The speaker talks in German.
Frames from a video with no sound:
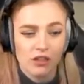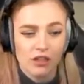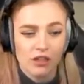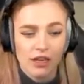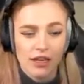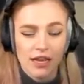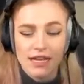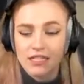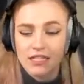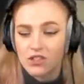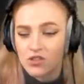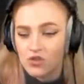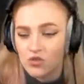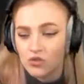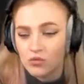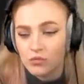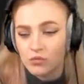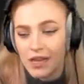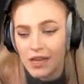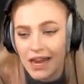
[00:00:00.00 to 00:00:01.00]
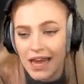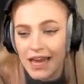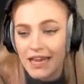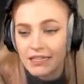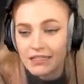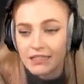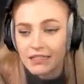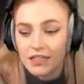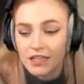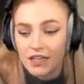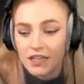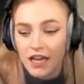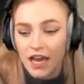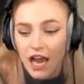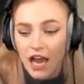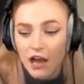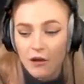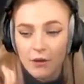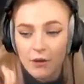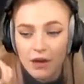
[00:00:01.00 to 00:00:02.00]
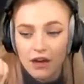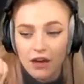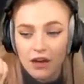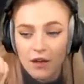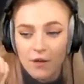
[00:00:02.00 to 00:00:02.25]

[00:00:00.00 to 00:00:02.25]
Es tut mir leid, aber